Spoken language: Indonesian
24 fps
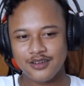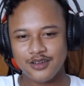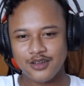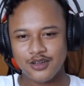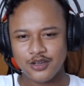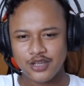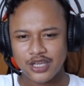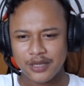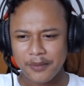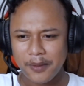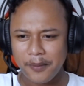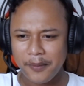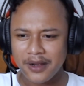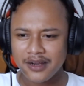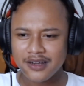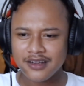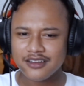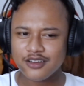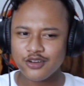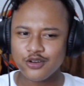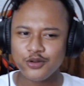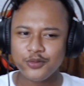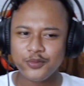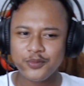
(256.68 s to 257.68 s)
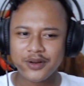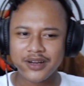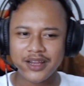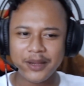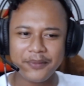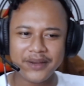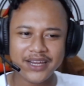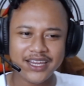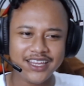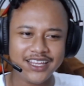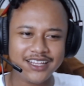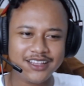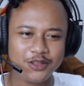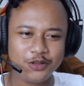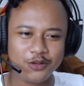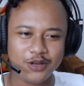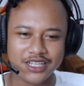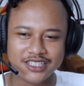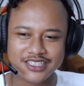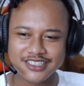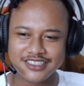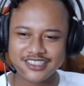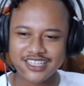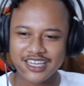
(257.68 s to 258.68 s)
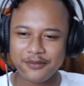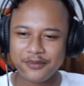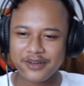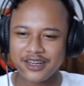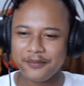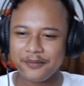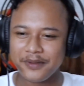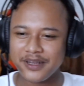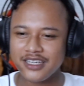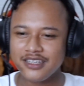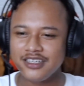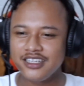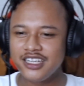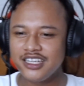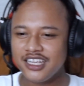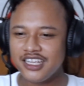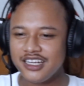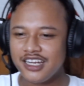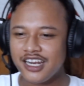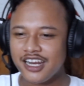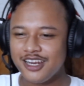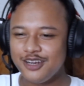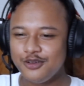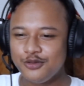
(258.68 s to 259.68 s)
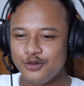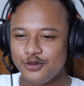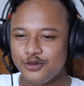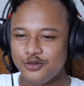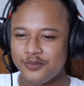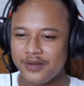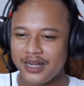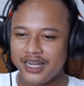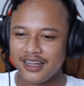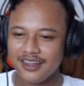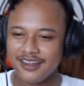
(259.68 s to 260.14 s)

Ya memang lu emang gitulah cicak emang nempel di dinding dari dulu mah.